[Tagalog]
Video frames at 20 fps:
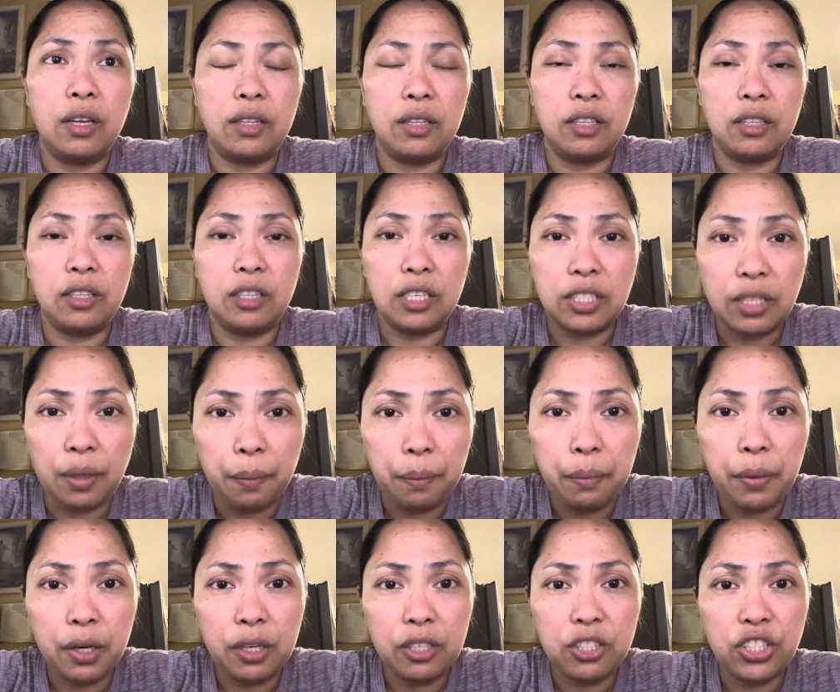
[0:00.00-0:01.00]

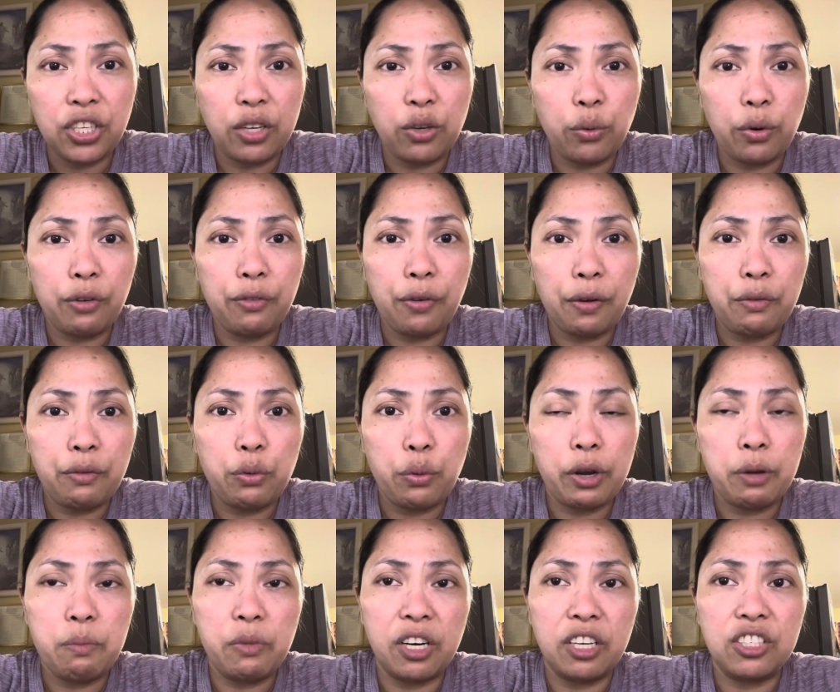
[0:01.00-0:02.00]
December, January,
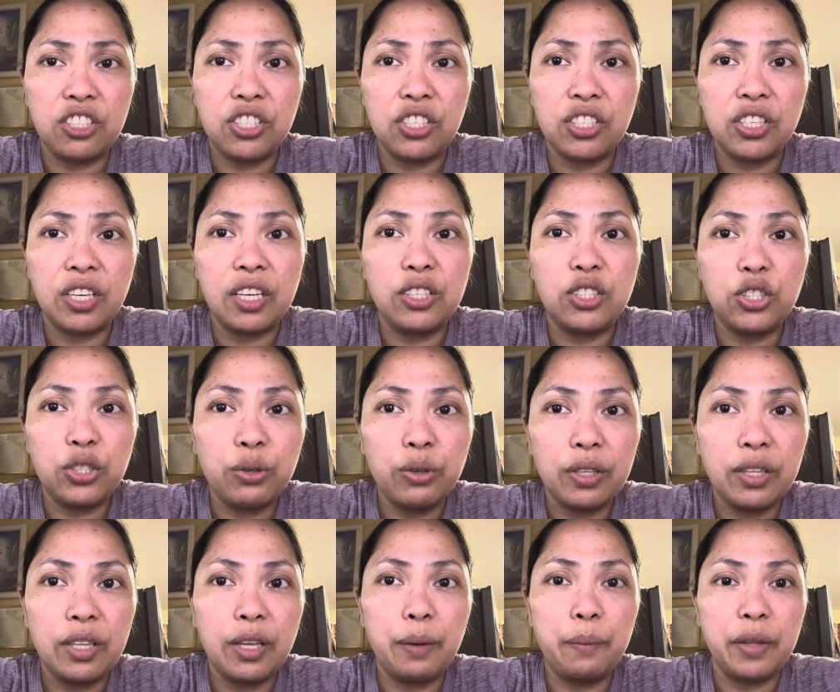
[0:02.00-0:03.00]
February, March. It took
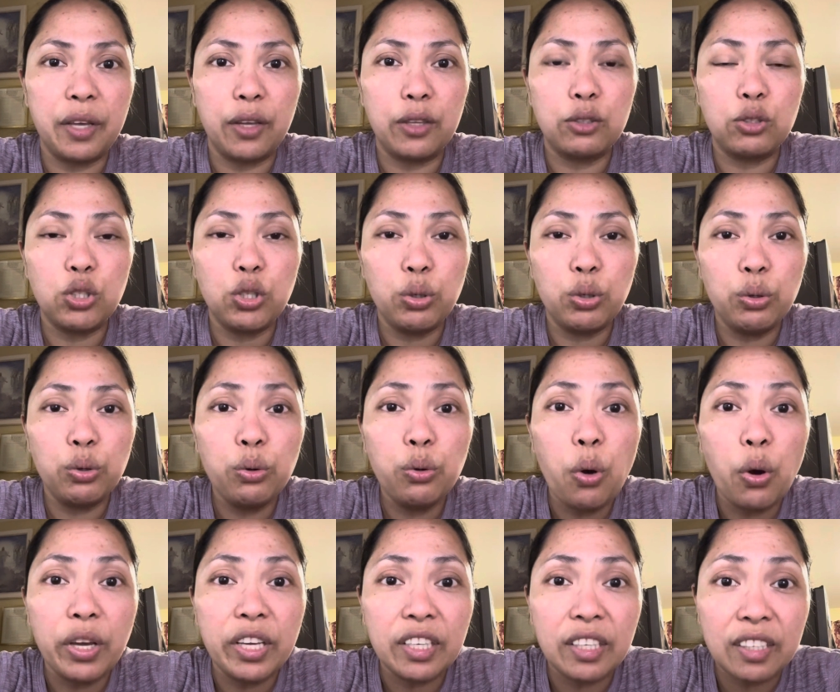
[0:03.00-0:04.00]
them like
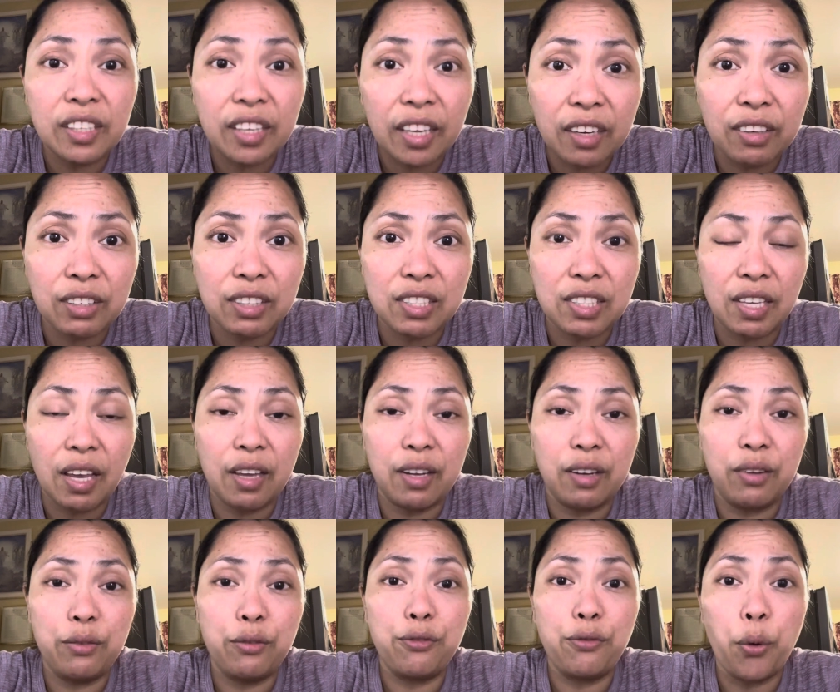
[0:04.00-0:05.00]
two years
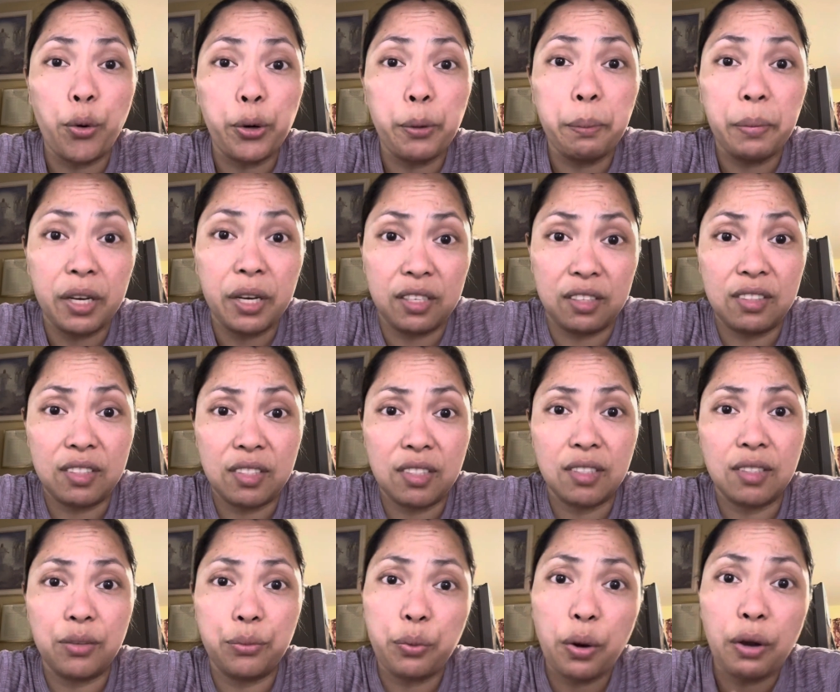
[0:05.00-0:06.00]
and four
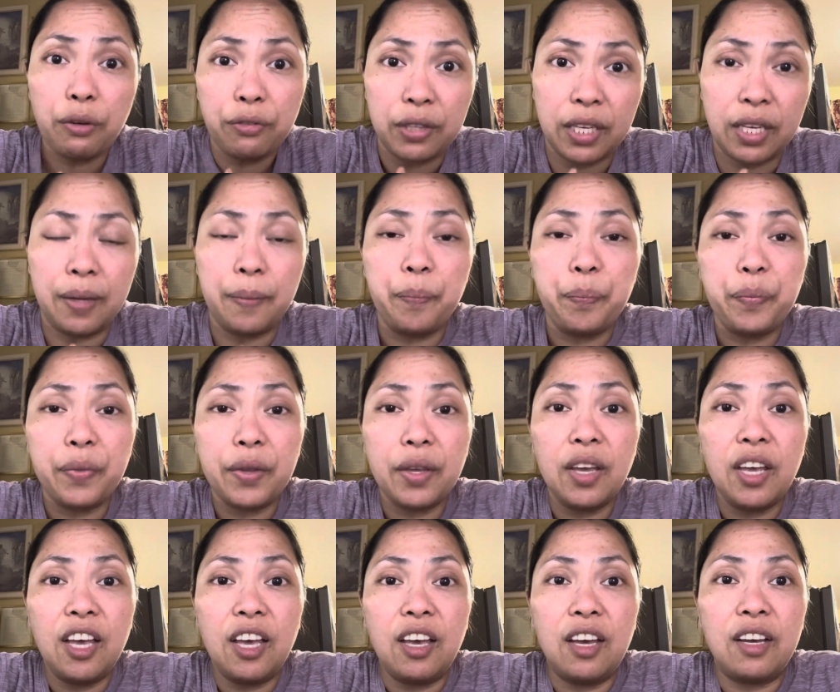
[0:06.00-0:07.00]
months, roughly
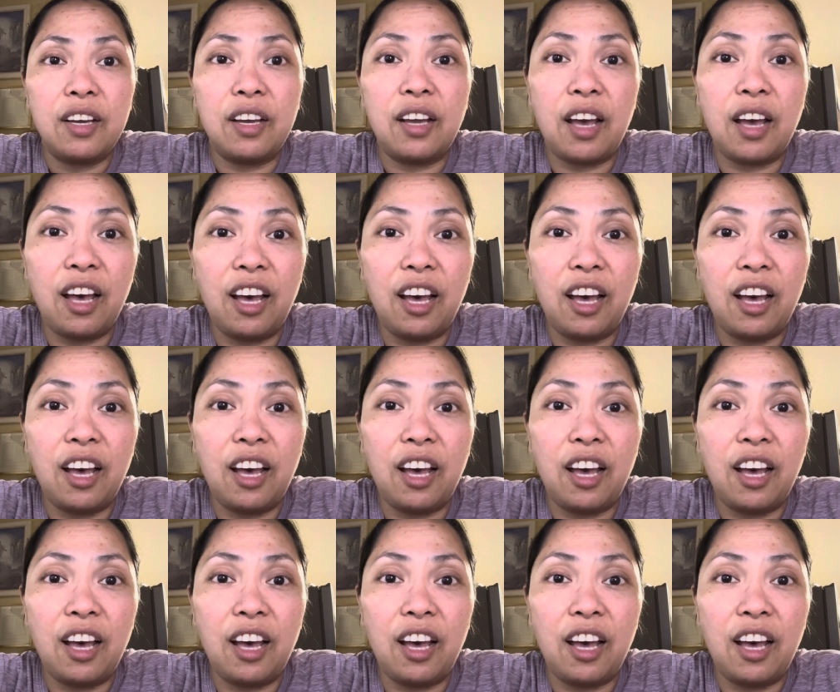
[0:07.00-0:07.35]
nga